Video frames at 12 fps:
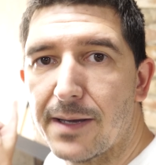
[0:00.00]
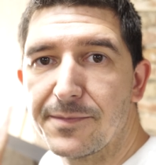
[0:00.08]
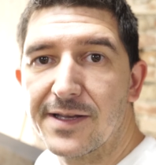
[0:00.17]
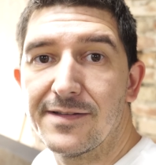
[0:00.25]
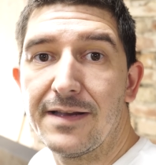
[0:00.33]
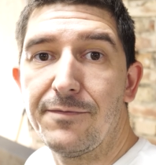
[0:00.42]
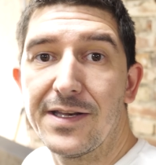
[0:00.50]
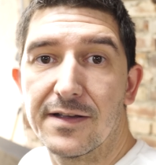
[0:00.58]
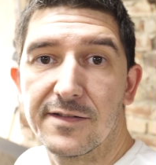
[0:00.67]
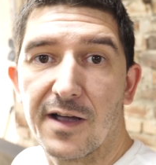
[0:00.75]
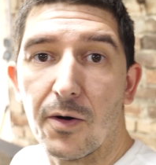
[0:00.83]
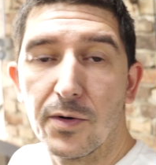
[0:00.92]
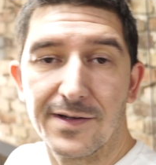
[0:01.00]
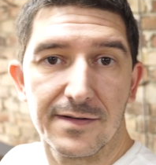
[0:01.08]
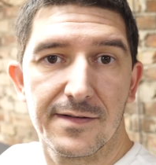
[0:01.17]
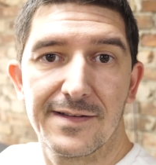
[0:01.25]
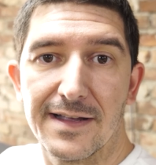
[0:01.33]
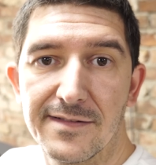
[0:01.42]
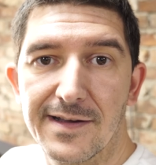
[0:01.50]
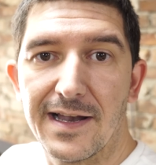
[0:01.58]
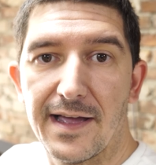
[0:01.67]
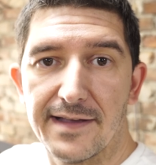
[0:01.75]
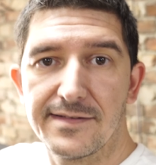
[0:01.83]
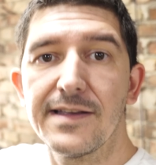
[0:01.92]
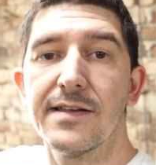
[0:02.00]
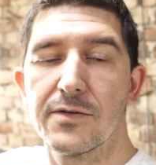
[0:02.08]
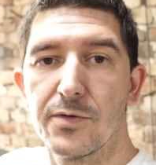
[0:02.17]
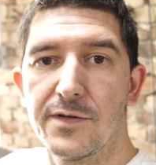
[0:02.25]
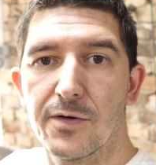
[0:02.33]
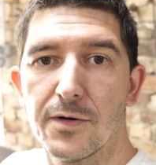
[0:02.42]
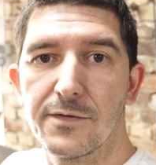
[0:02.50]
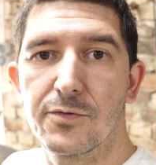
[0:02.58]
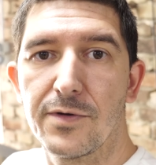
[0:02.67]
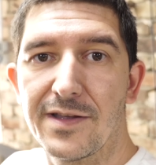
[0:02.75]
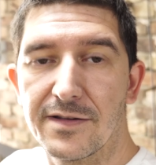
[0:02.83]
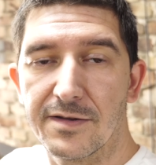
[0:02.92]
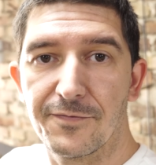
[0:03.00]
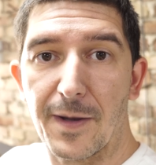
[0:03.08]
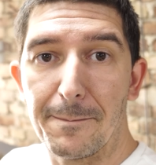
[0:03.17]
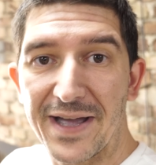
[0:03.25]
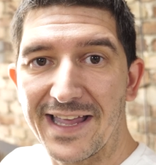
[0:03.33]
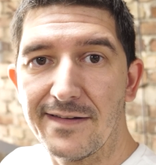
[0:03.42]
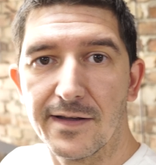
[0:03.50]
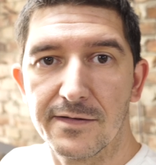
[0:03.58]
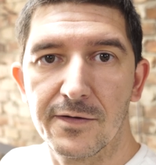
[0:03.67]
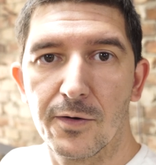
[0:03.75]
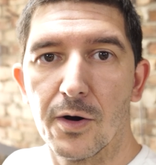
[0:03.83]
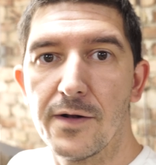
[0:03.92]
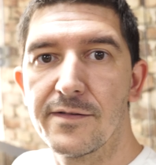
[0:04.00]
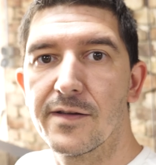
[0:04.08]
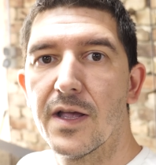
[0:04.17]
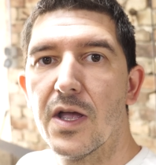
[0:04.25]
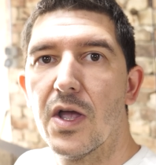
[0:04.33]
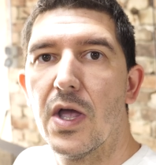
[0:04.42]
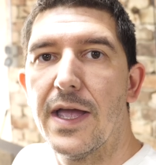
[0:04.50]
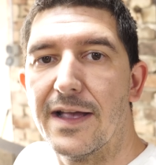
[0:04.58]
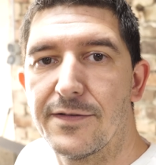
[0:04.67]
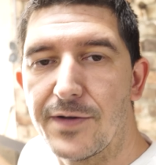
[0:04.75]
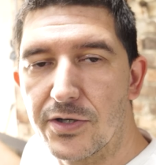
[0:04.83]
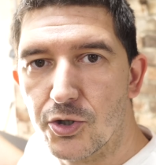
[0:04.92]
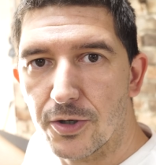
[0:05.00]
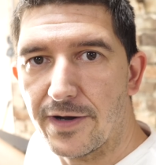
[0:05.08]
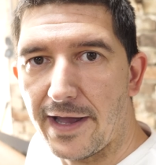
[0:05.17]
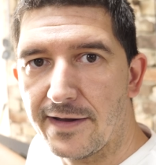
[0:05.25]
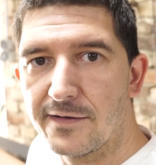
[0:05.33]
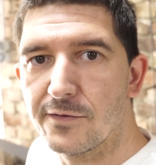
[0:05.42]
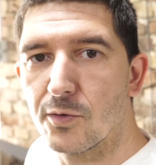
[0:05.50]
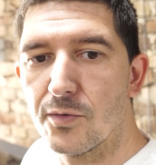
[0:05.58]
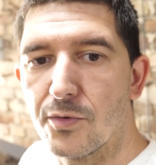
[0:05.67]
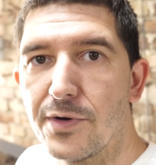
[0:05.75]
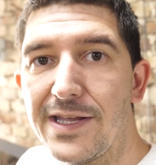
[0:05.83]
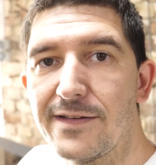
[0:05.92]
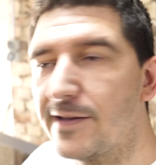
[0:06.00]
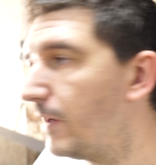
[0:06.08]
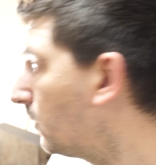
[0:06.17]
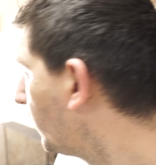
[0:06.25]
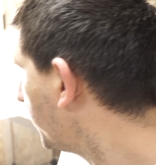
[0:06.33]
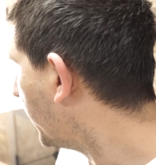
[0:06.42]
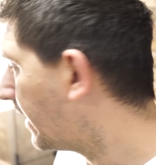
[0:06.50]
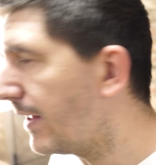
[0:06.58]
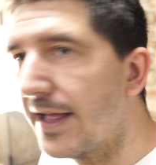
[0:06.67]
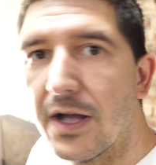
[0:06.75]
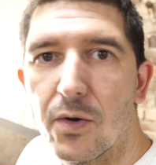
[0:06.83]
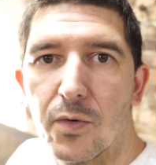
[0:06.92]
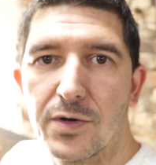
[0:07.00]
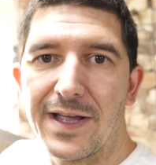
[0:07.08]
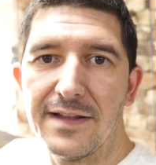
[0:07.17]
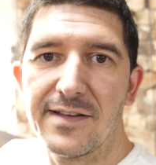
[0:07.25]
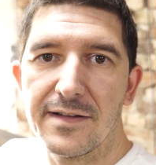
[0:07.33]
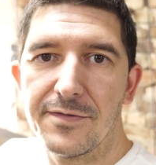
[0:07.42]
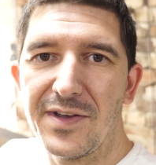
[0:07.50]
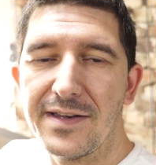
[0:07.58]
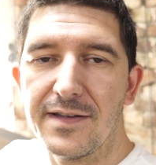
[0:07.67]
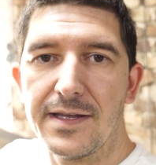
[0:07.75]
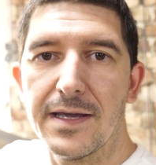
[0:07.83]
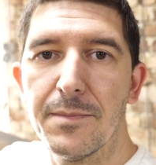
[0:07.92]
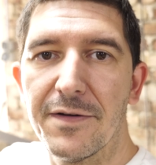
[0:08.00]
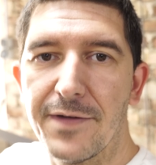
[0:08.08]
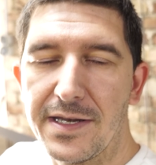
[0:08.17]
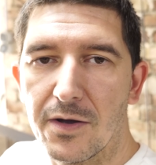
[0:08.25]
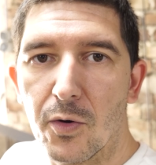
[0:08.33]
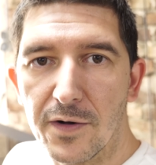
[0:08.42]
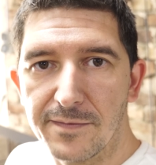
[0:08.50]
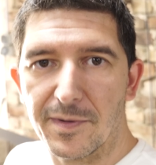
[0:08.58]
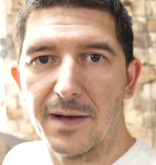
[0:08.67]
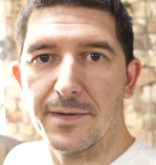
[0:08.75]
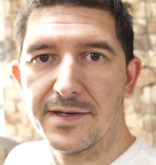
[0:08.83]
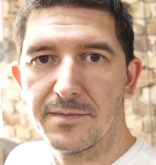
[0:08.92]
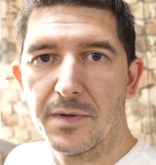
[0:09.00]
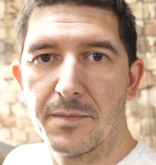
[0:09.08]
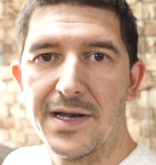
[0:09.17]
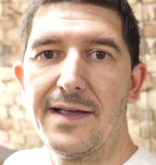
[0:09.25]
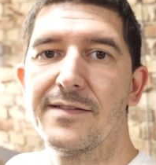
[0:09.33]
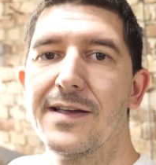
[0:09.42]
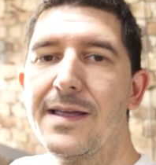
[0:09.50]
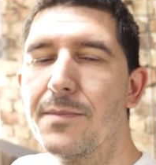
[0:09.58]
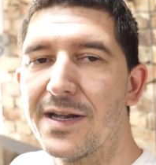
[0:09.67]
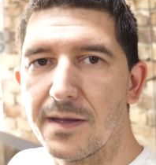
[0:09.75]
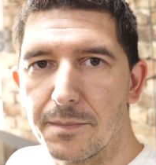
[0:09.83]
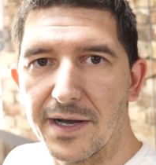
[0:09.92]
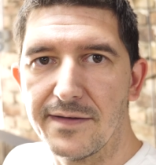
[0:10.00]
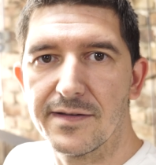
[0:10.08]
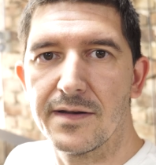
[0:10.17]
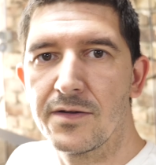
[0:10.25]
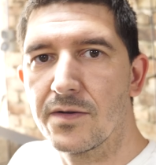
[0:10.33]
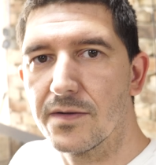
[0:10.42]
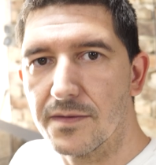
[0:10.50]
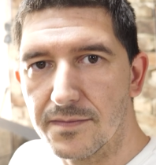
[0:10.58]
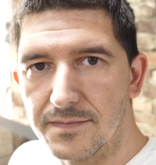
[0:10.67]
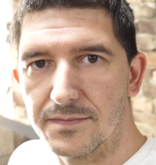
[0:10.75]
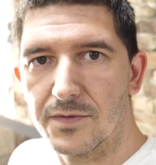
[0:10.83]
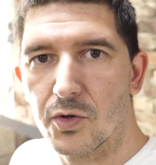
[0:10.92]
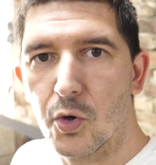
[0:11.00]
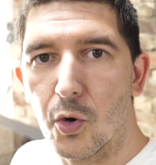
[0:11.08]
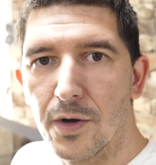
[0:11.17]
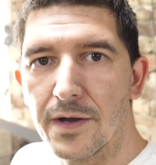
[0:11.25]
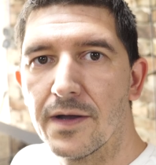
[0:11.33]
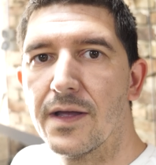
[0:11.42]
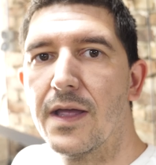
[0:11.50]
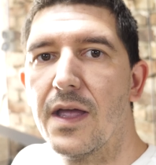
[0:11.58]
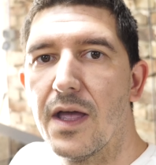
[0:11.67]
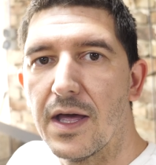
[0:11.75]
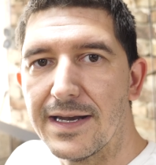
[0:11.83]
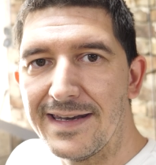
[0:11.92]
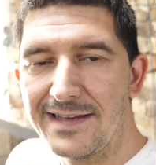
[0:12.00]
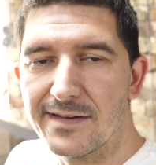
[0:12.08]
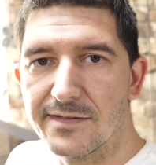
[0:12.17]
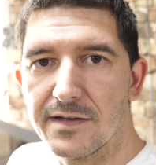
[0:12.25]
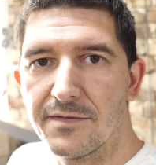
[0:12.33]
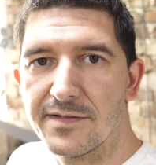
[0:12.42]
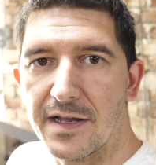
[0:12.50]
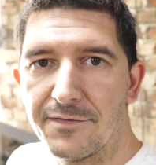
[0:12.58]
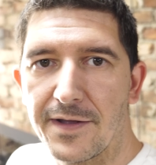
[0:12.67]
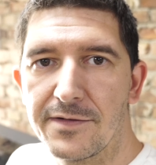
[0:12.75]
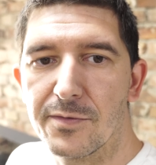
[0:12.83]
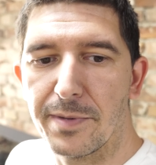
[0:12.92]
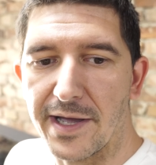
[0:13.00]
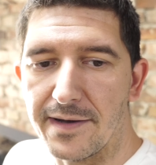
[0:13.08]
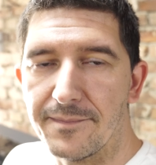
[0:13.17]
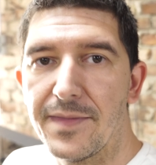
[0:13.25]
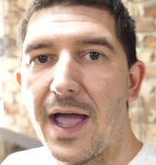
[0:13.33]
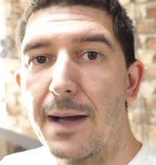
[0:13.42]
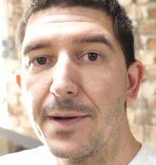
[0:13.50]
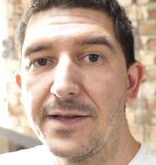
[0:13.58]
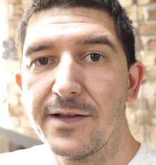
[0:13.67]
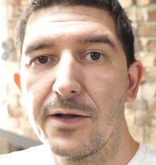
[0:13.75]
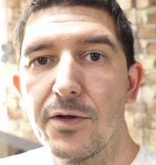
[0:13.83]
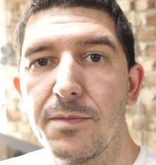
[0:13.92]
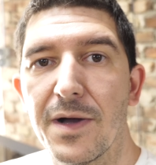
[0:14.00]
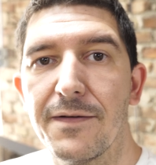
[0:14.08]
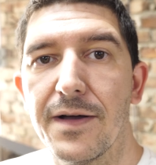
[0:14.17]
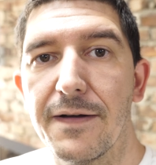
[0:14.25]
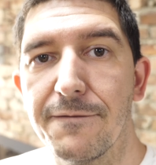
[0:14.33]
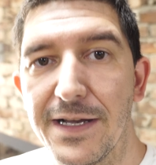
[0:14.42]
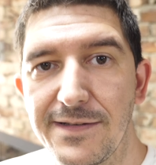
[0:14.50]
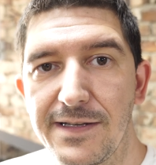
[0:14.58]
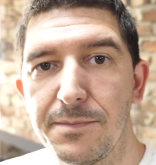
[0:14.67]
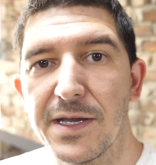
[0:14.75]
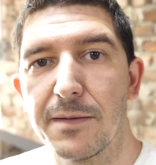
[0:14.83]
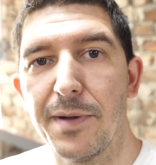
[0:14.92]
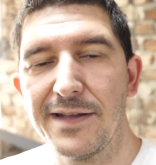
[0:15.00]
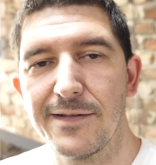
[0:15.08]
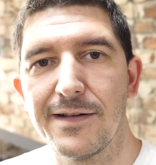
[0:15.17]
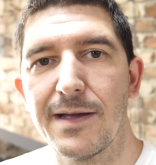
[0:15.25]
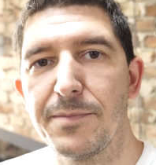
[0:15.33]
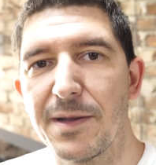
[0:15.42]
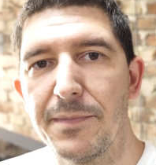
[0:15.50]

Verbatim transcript: ihr habt gesehen, wie das raucht. Das ist ganz klar. Es geht ja durchs Holz durch. Es verbrennt das Holz. Es wird schön eingezogen und ich zeige euch mal. Und ganz, ganz wichtig, immer wenn ihr Holz bearbeitet mit dem Laser, immer dabei sein, gucken, nicht, dass irgendwas anfängt zu brennen. Aber ich zeige euch mal, was ich mir gebastelt habe,